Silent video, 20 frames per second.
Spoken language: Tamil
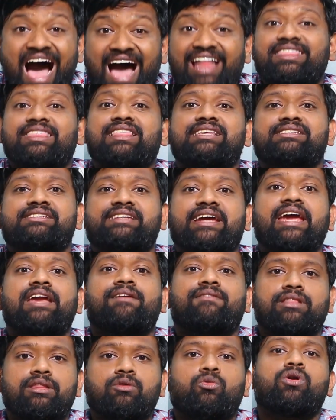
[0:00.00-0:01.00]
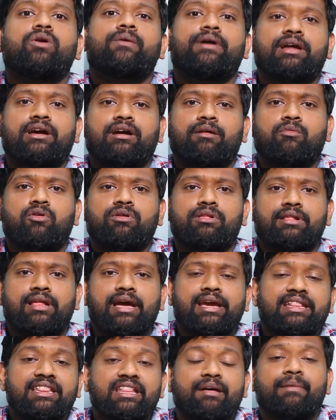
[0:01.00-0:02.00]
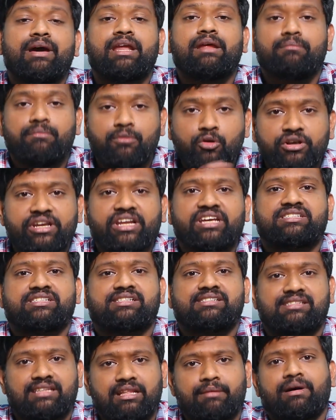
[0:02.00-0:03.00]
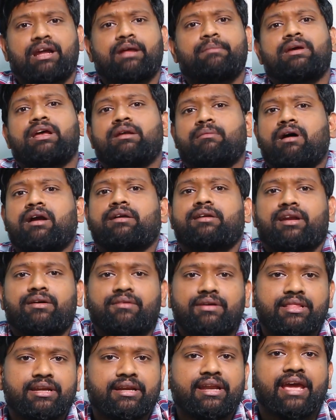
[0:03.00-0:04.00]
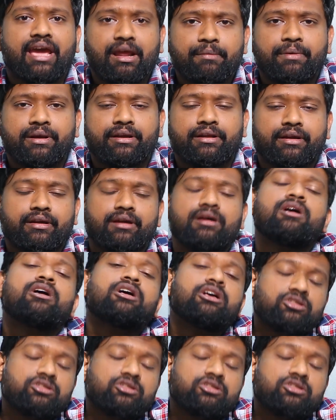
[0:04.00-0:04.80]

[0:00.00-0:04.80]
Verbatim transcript: அந்த ஸ்ட்ரெயின் வந்து உருவெடுக்கும் போது தான் இந்த மாதிரி மியூட்டேஷன்ஸ் இந்த மரபியல் மாற்றம் வந்துட்டு ஏற்பட்டிருக்கு